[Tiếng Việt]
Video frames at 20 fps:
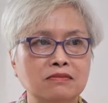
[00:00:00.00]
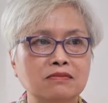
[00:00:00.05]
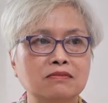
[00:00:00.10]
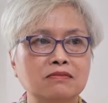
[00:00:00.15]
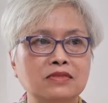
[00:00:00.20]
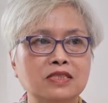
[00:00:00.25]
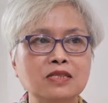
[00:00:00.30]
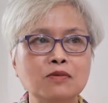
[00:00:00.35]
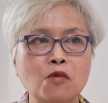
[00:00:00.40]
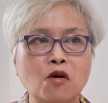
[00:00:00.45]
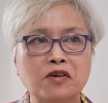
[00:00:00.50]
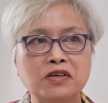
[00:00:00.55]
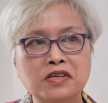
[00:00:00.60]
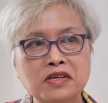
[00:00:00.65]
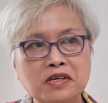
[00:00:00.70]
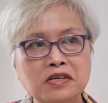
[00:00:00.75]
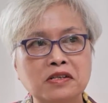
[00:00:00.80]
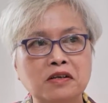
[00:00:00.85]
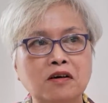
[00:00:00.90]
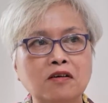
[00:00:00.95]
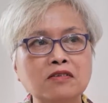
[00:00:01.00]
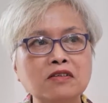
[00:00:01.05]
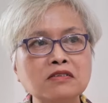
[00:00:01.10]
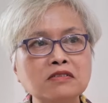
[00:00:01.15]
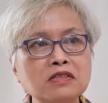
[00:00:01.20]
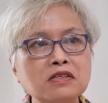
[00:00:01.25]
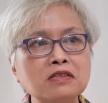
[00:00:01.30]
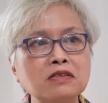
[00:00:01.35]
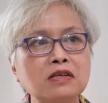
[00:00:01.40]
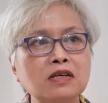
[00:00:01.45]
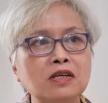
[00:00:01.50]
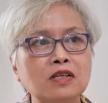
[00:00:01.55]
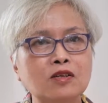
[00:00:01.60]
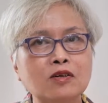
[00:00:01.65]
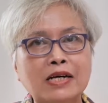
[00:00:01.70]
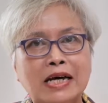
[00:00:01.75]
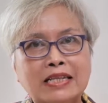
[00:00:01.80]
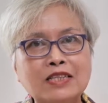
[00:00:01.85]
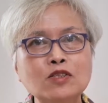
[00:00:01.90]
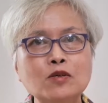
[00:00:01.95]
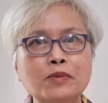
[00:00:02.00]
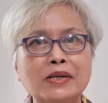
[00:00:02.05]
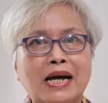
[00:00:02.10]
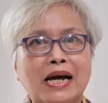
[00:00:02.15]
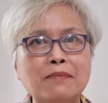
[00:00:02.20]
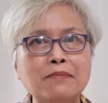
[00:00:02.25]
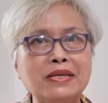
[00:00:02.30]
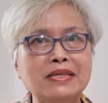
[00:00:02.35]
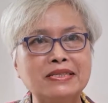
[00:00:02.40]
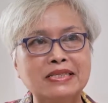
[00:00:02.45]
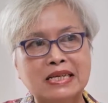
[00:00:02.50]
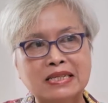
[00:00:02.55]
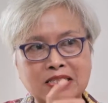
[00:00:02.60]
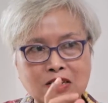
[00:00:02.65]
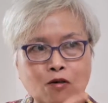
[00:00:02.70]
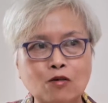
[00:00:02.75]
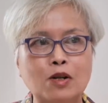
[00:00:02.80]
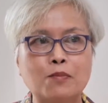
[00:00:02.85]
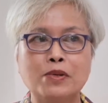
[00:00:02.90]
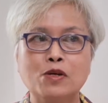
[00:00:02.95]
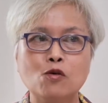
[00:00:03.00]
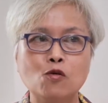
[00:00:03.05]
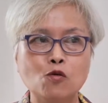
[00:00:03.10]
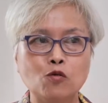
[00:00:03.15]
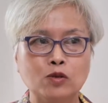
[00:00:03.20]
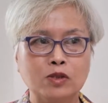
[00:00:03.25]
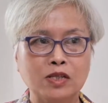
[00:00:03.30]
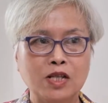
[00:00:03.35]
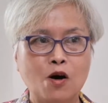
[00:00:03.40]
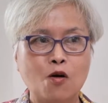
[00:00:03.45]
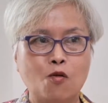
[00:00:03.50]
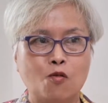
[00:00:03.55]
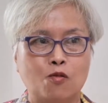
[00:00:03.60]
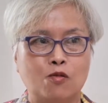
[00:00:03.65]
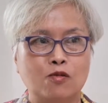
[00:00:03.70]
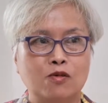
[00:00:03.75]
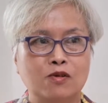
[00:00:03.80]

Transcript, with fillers: ừ, chứ mọi khi nó nhức nhức nó cắn trong cái mình trằn trọc là mình không ngủ từ đâu